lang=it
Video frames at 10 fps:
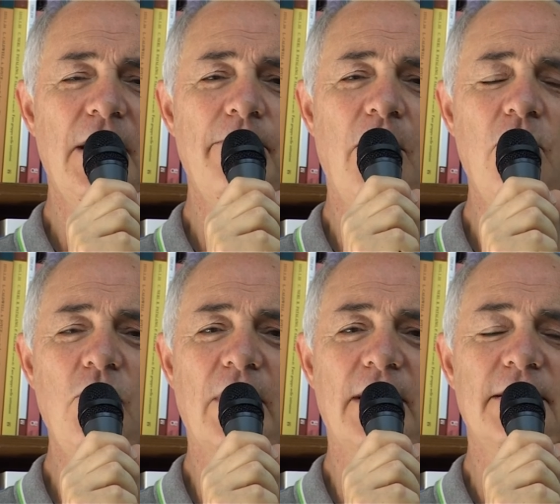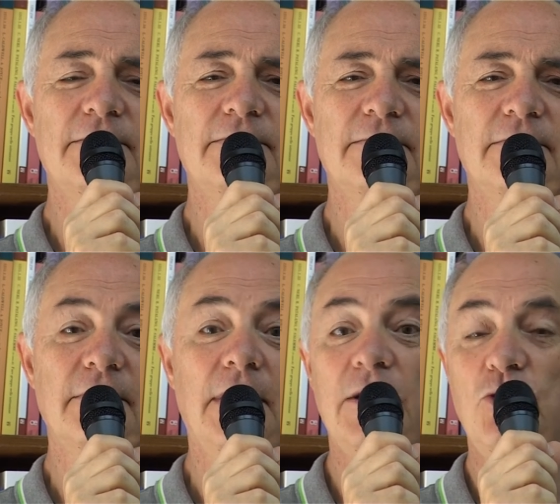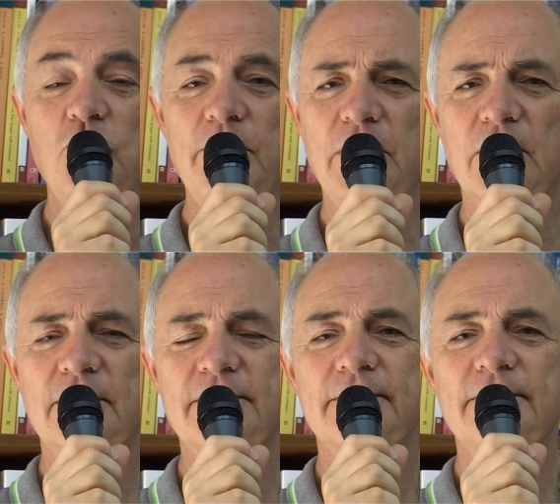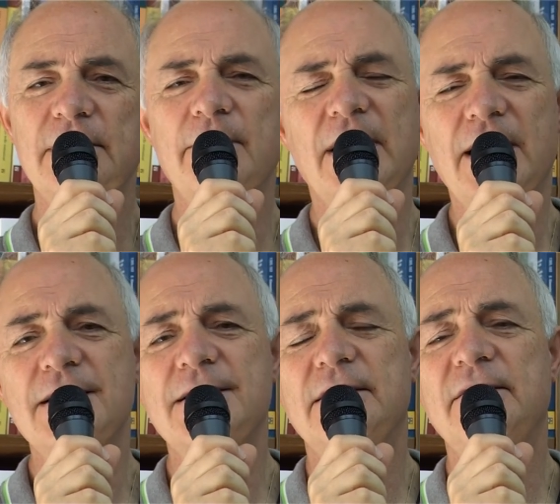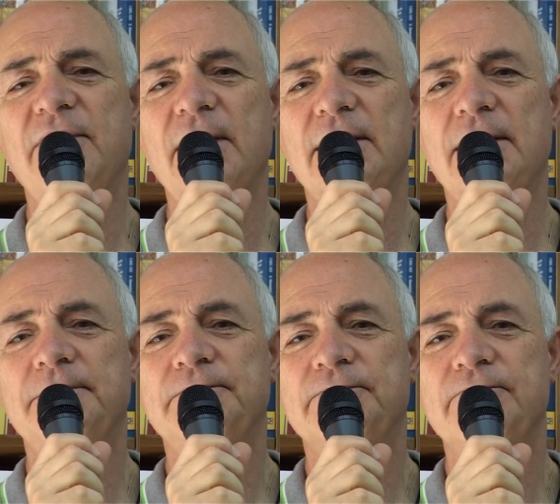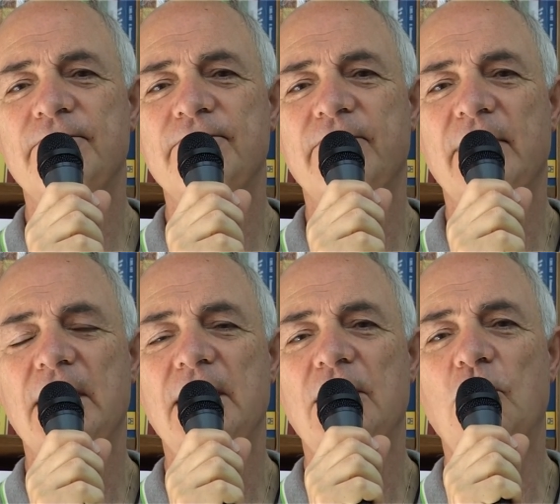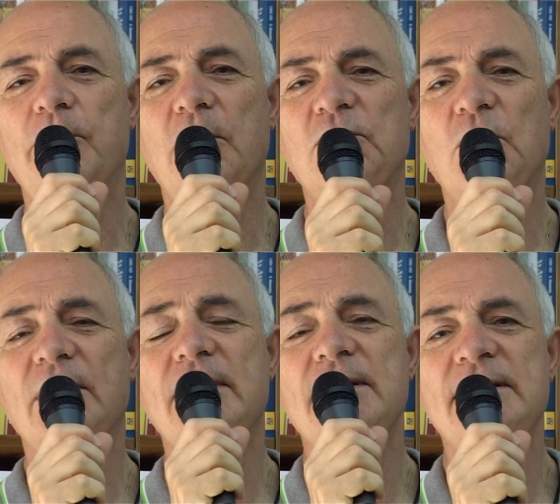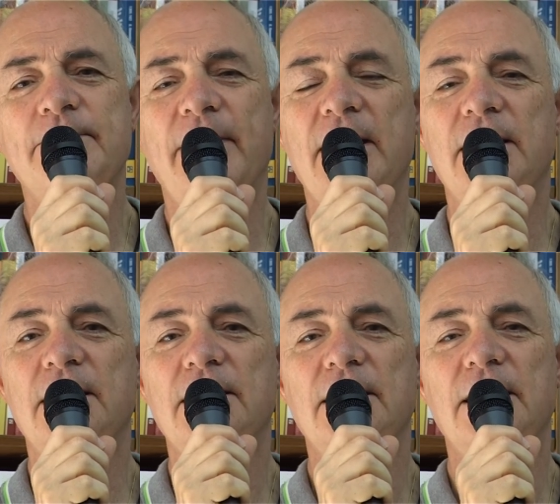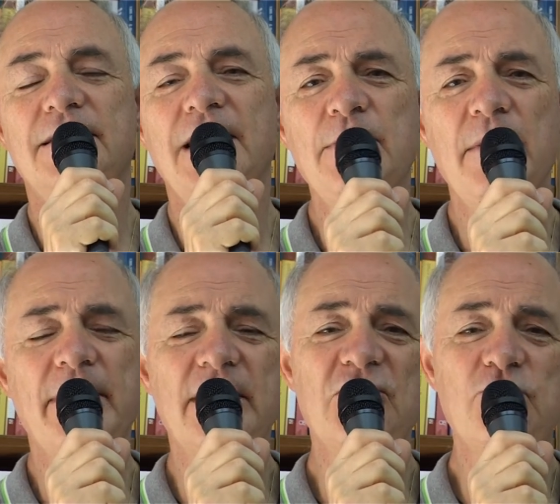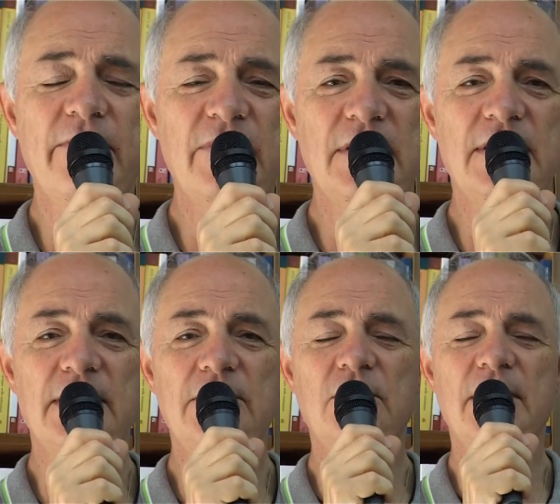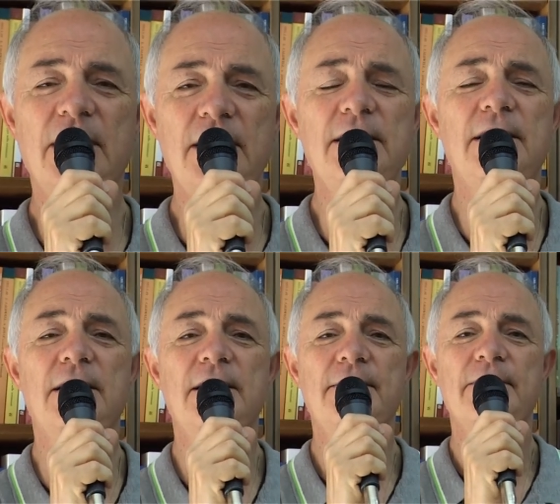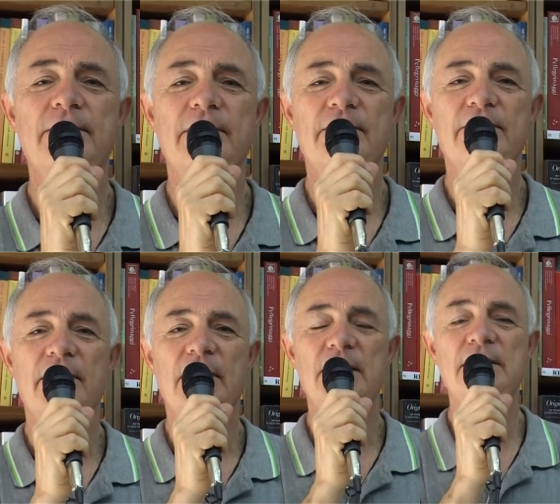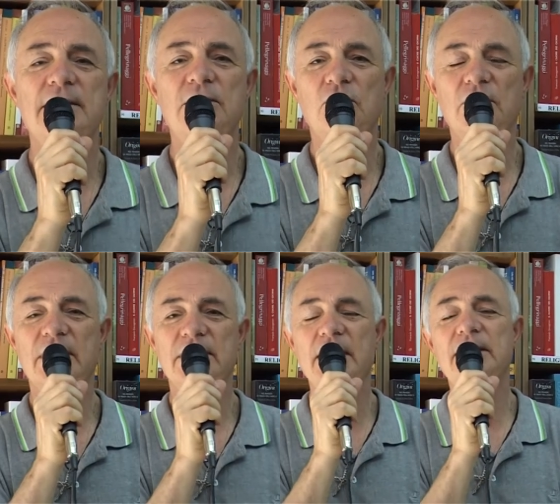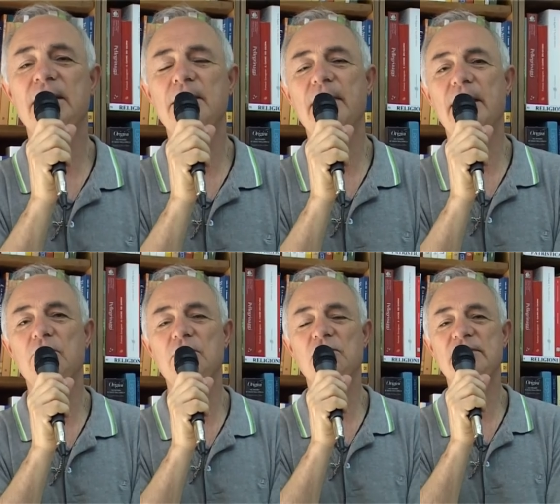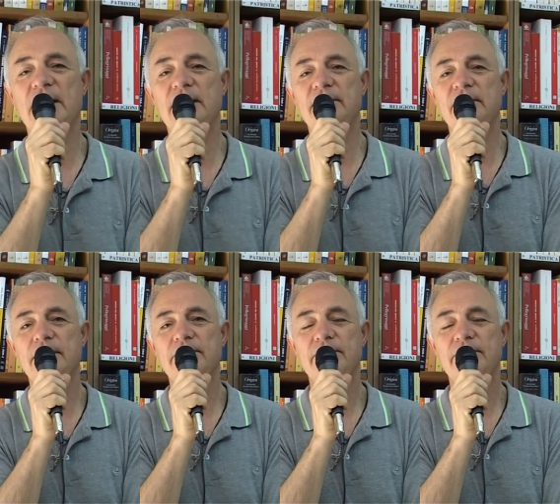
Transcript: la paura, il dubbio, la mancanza di fede lo portano ad annaspare e teme per la sua vita, allora grida e il Signore tende la mano e lo salva.